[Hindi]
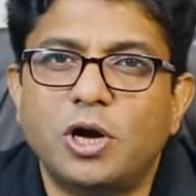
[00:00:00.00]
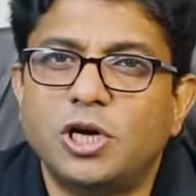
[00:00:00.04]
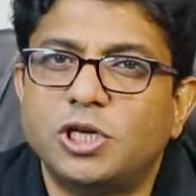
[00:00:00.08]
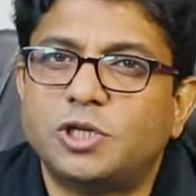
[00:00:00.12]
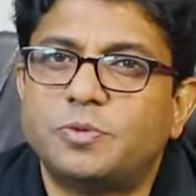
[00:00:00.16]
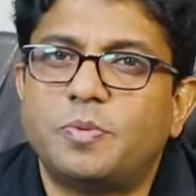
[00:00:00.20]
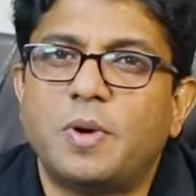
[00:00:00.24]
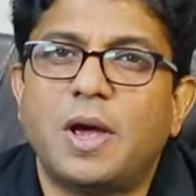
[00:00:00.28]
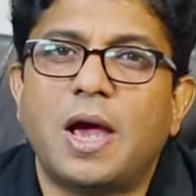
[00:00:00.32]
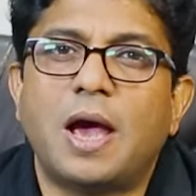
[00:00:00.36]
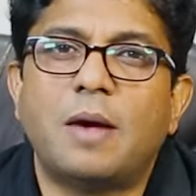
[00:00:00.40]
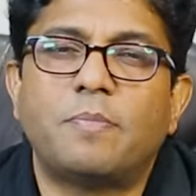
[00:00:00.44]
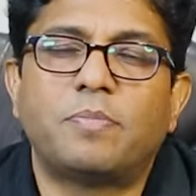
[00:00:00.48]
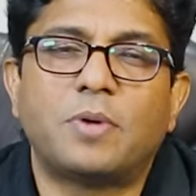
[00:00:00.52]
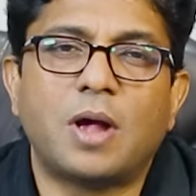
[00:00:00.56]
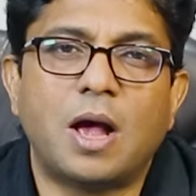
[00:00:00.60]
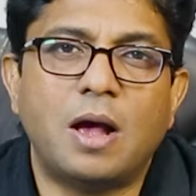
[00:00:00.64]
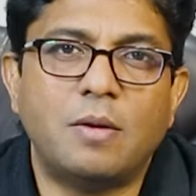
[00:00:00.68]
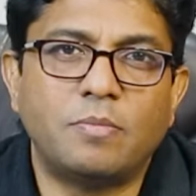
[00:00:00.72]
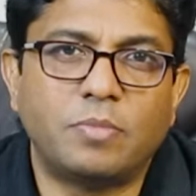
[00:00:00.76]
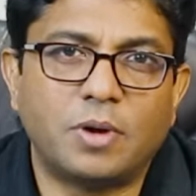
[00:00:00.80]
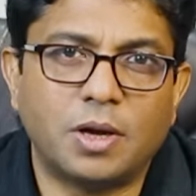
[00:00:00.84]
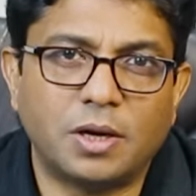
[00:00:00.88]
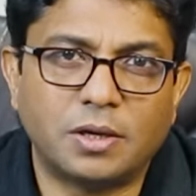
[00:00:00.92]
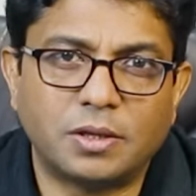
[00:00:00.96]
पॉइंट्स पे आप
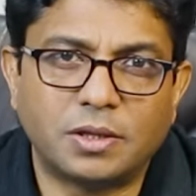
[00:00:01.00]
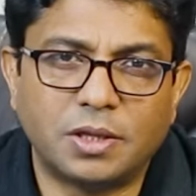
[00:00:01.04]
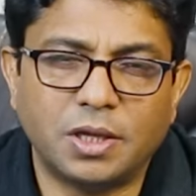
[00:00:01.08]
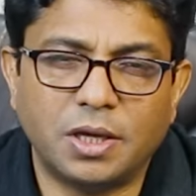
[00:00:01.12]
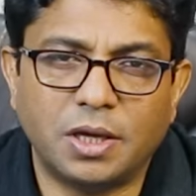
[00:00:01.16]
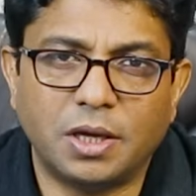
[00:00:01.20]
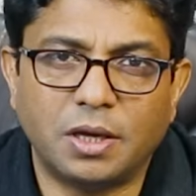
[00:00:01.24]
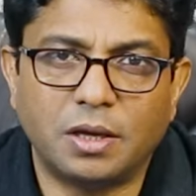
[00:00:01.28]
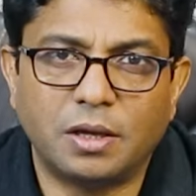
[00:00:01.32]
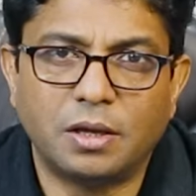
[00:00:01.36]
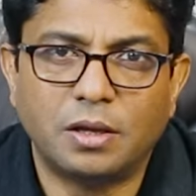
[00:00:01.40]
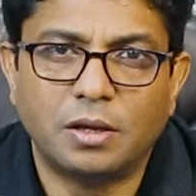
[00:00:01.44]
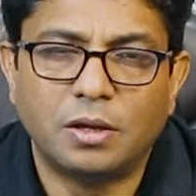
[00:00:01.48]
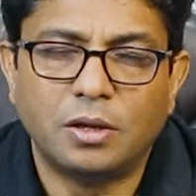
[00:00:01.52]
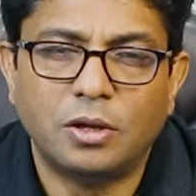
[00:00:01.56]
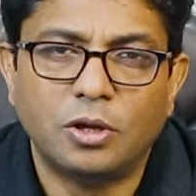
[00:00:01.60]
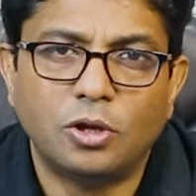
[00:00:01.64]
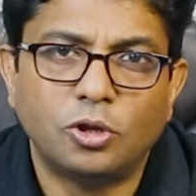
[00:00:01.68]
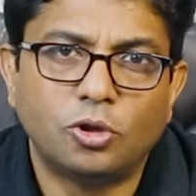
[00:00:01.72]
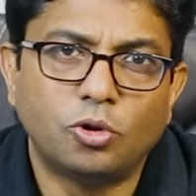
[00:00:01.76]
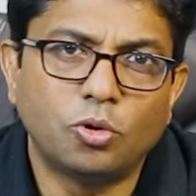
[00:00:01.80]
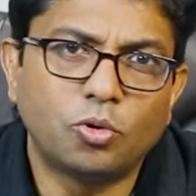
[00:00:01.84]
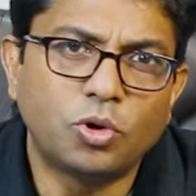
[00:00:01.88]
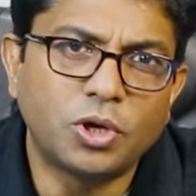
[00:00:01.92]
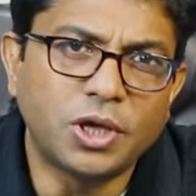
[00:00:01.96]
काम करते हैं
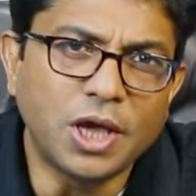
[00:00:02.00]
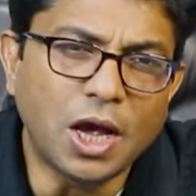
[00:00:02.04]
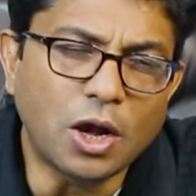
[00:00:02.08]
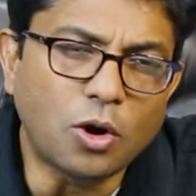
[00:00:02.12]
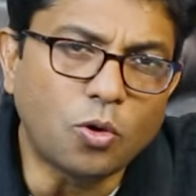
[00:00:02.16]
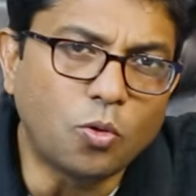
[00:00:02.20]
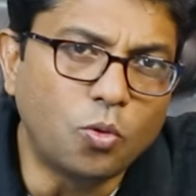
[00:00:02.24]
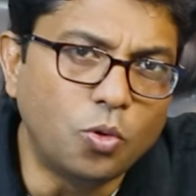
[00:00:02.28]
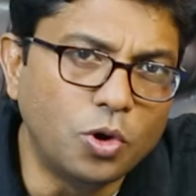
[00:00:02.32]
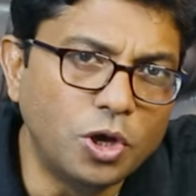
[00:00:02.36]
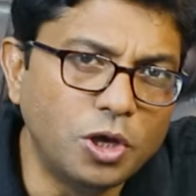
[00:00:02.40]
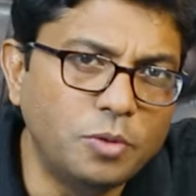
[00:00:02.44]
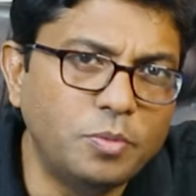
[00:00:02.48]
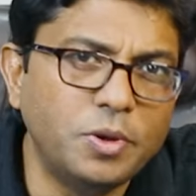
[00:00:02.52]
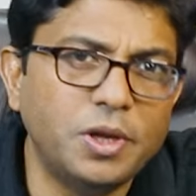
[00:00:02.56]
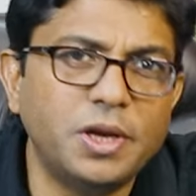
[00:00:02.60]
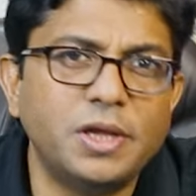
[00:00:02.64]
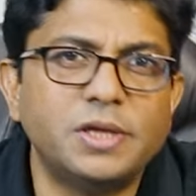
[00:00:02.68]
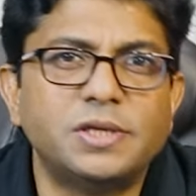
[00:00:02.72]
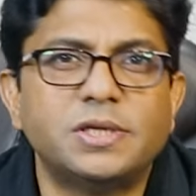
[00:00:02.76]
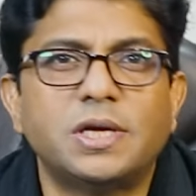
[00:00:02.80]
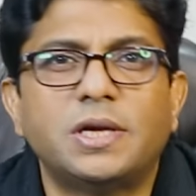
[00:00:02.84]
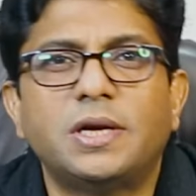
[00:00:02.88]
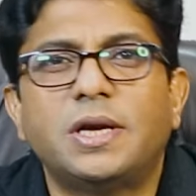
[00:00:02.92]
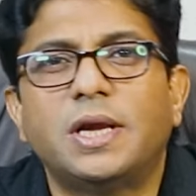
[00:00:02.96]
तो क्या कोई भी
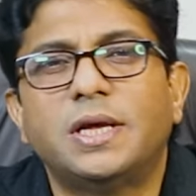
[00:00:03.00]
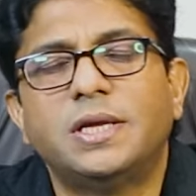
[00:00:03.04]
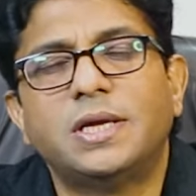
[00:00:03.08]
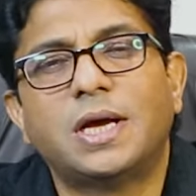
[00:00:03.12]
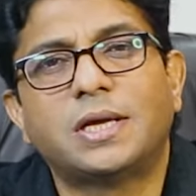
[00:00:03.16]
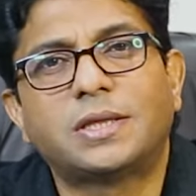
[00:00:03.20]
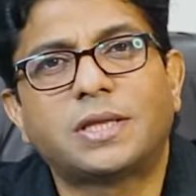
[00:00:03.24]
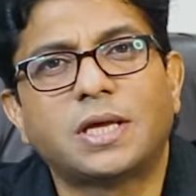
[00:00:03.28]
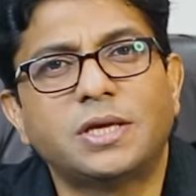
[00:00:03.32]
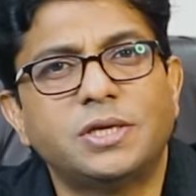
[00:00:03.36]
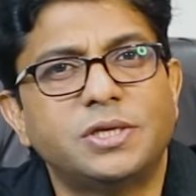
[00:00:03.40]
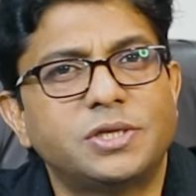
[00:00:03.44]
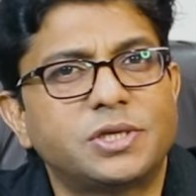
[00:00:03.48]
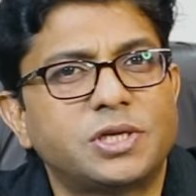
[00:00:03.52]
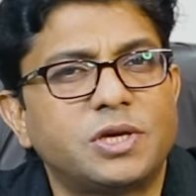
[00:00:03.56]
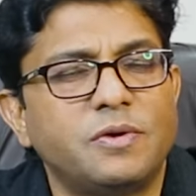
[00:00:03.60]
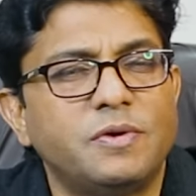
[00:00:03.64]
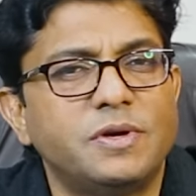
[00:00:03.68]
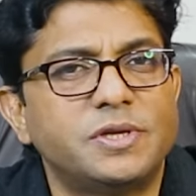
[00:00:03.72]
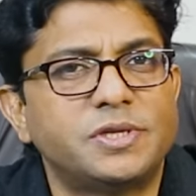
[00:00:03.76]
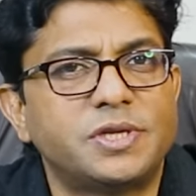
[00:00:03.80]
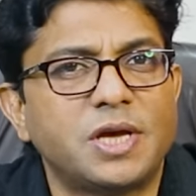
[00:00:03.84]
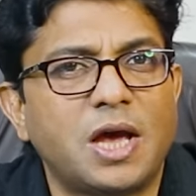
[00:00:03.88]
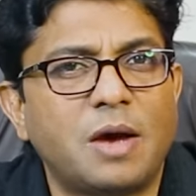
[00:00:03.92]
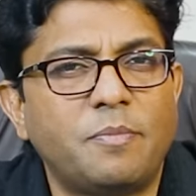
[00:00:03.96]
रीज़न रह जाता है जिसकी
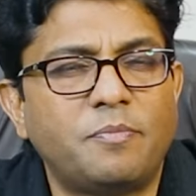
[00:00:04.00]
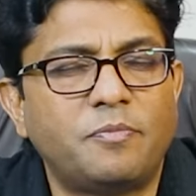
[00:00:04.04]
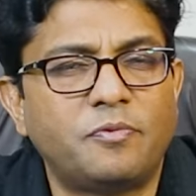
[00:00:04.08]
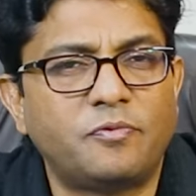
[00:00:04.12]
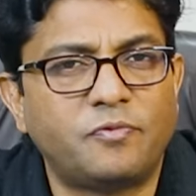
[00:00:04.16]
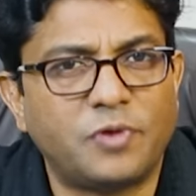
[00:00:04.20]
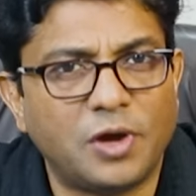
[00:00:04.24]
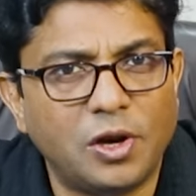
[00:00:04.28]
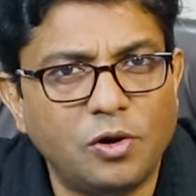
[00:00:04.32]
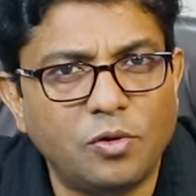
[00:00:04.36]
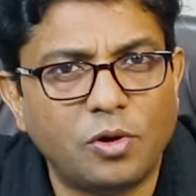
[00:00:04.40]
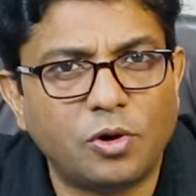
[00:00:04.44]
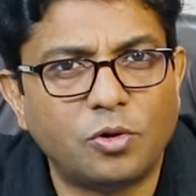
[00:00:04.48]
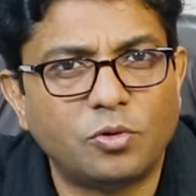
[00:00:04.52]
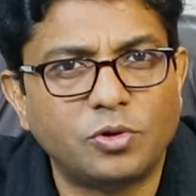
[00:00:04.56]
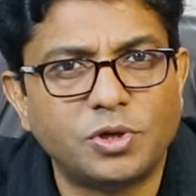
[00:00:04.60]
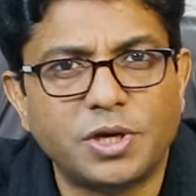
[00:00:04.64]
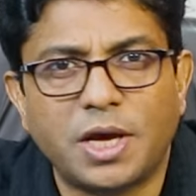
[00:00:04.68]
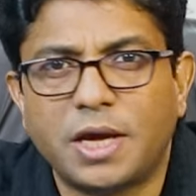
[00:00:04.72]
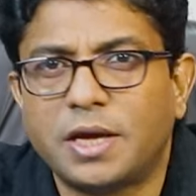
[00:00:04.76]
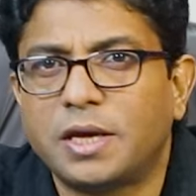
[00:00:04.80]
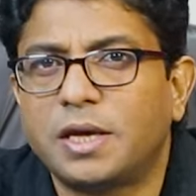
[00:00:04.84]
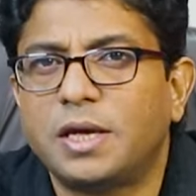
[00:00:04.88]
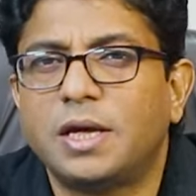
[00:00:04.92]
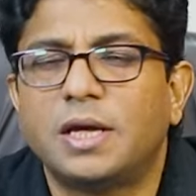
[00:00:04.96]
वजह से आप फेलियर हो
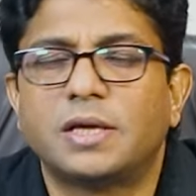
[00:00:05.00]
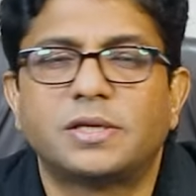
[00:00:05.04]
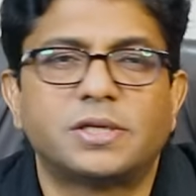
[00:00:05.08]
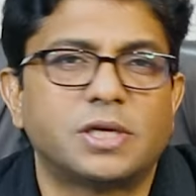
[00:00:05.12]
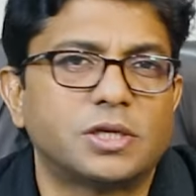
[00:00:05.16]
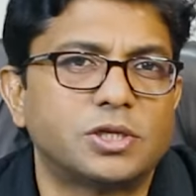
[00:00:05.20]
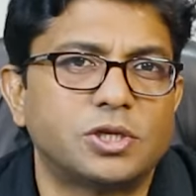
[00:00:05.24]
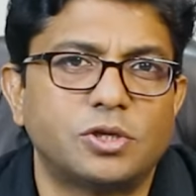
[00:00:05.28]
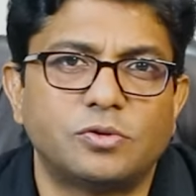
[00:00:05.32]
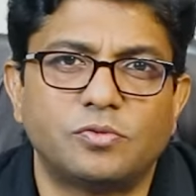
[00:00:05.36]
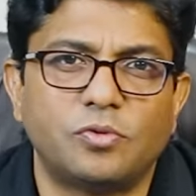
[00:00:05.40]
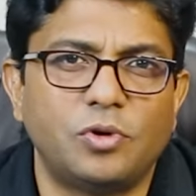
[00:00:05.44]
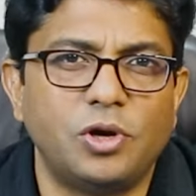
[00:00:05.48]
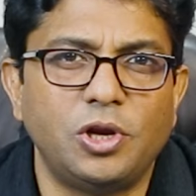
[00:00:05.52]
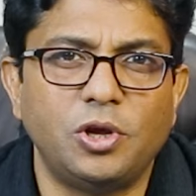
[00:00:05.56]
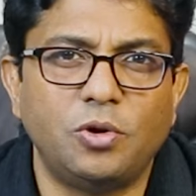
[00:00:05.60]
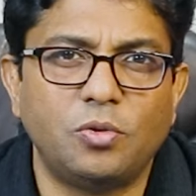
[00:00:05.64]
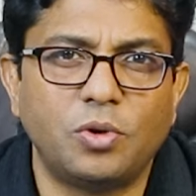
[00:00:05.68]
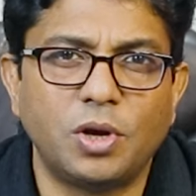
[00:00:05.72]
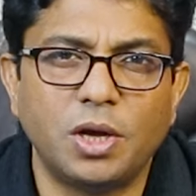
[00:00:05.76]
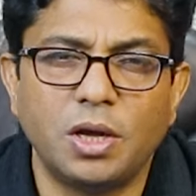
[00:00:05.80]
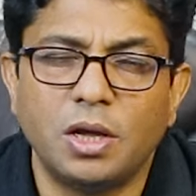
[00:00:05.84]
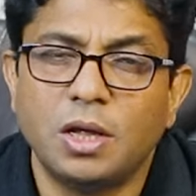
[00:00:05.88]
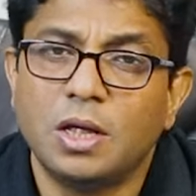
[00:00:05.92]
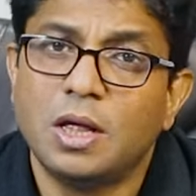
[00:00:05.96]
जाएंगे या सक्सेसफुल नहीं
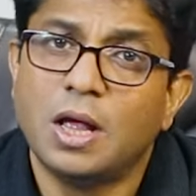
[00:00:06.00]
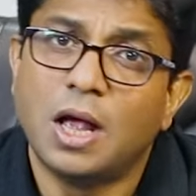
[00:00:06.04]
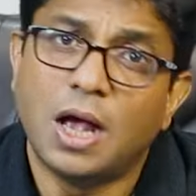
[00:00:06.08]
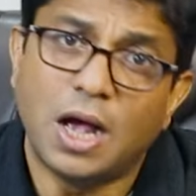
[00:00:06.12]
होंगे